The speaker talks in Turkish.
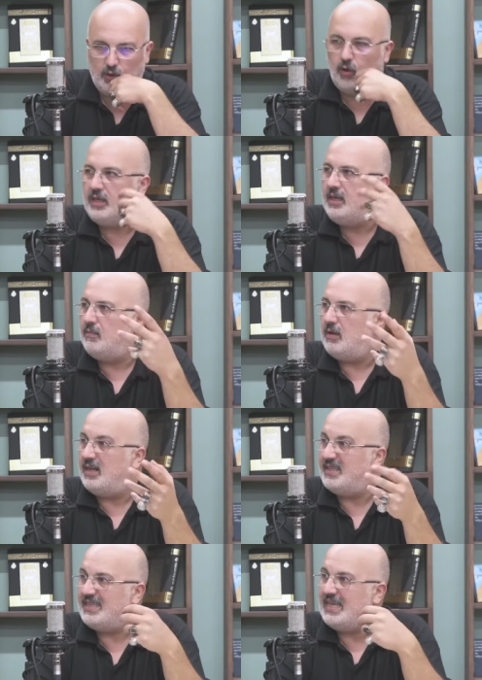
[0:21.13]
o
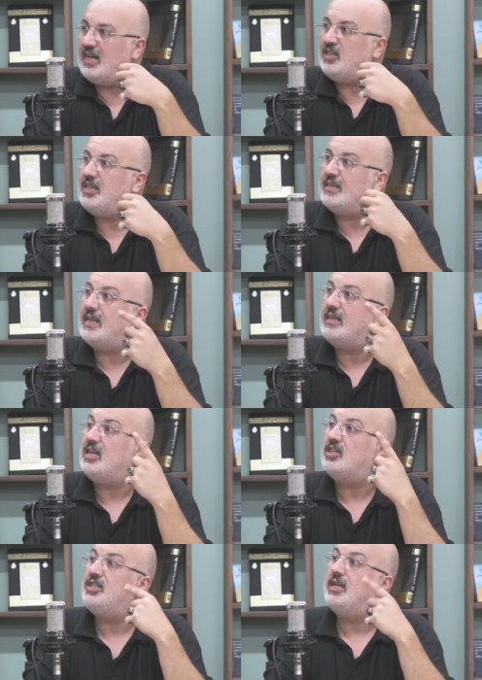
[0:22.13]
imanı gerçekten
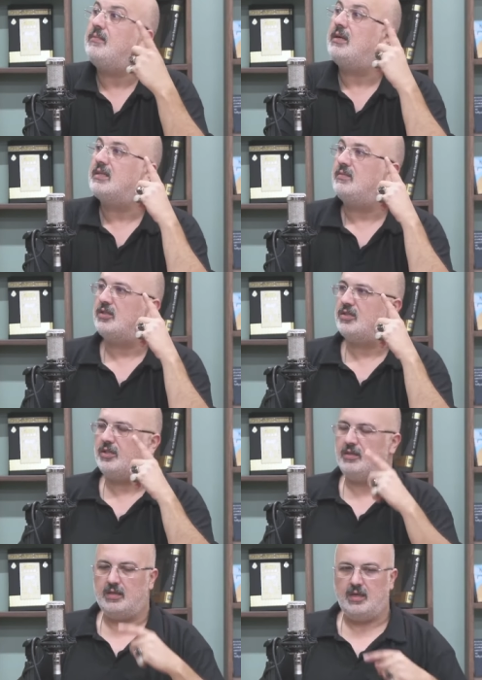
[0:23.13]
yaşayamadığımız
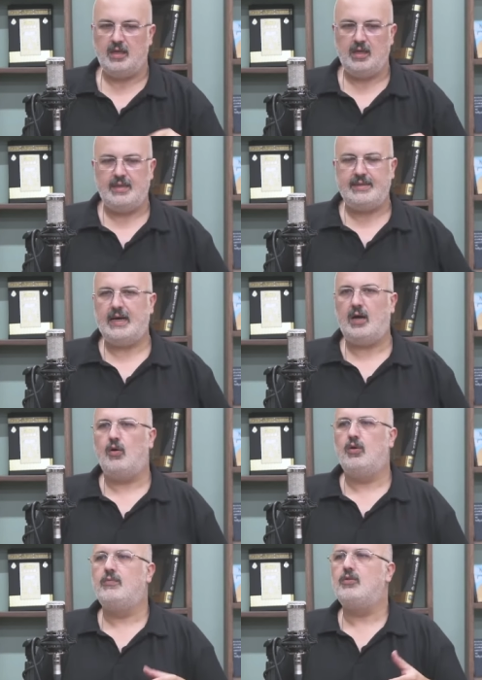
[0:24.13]
için ya
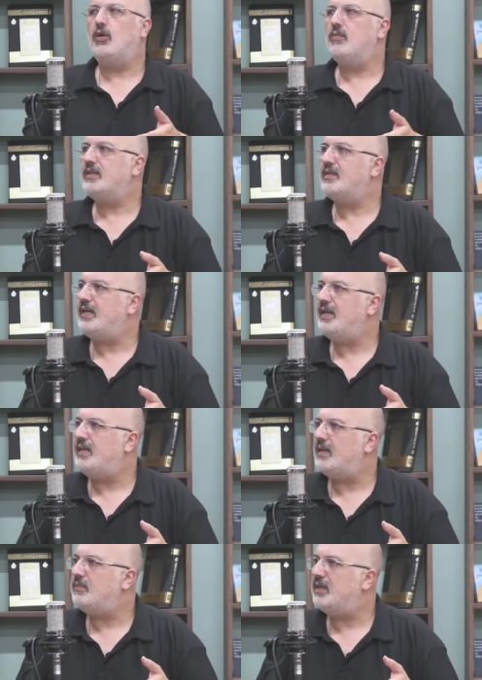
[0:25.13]
ölümün olmadığına
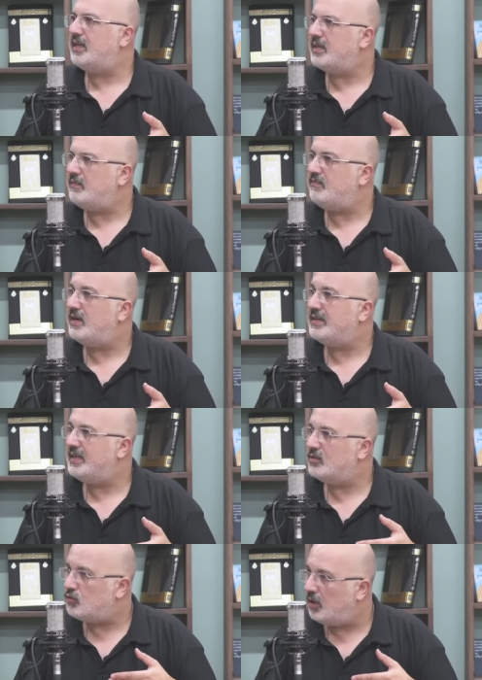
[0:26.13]
inanmayan adam var
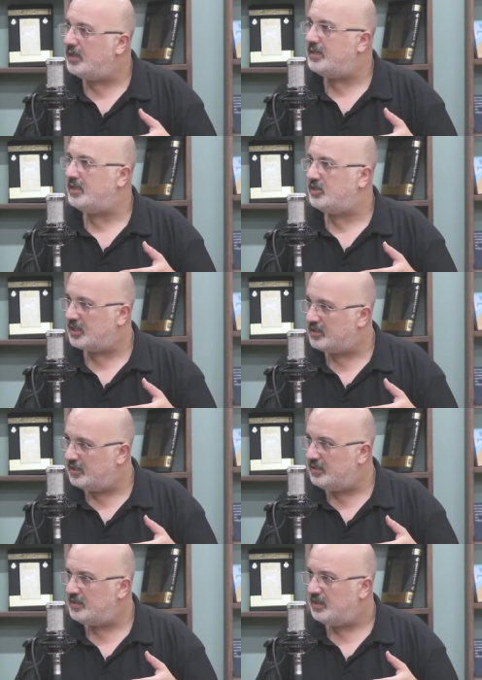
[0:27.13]
diye sual
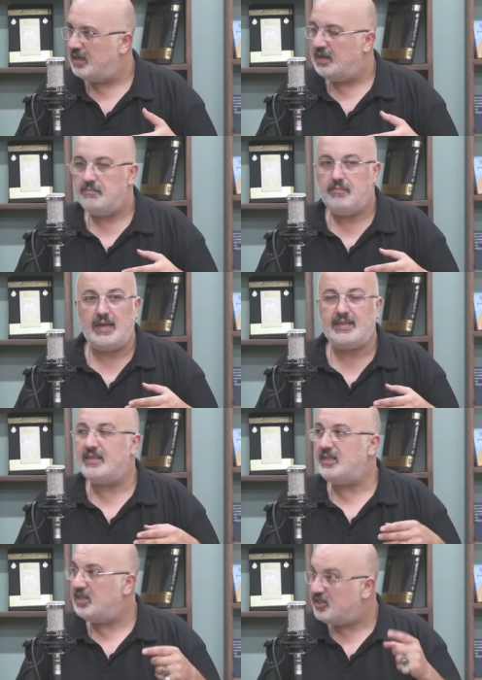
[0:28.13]
edeceksiniz. Ben
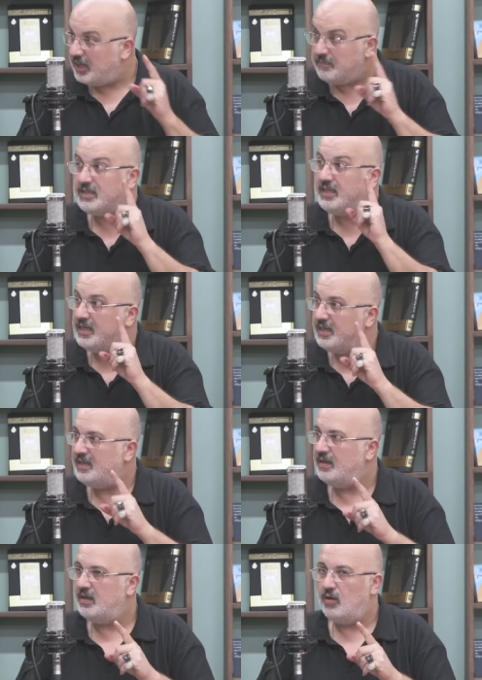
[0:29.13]
de diyeceğim
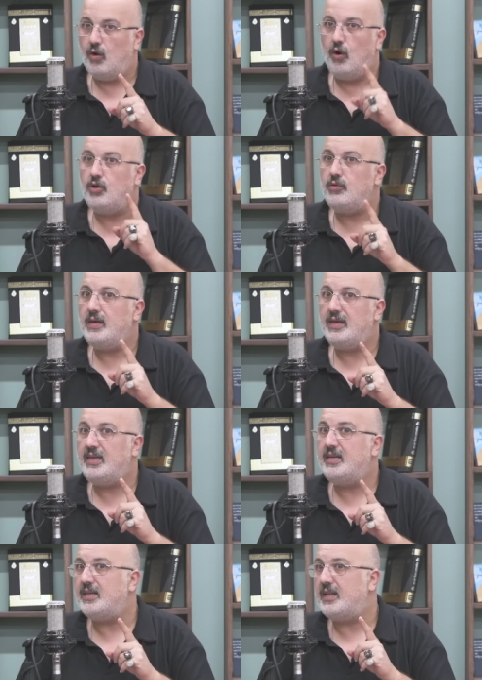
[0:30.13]
ki ölüme
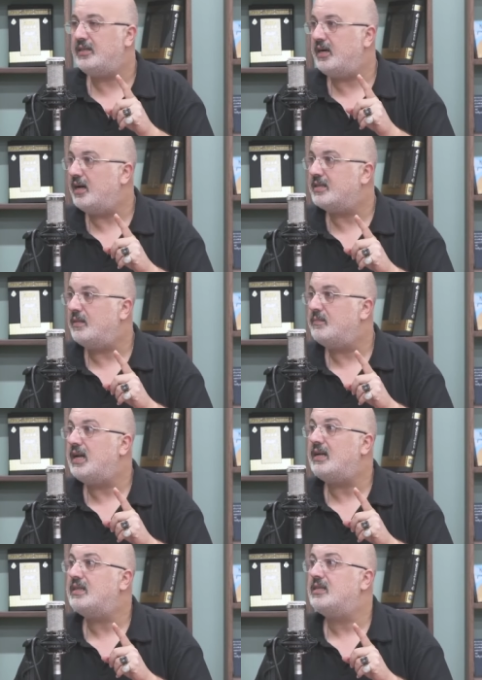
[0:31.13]
inanan adam
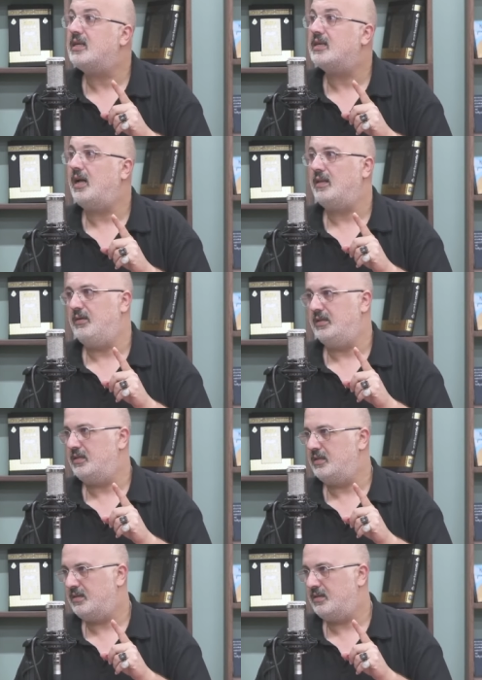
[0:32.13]
neredeyse kalmadı.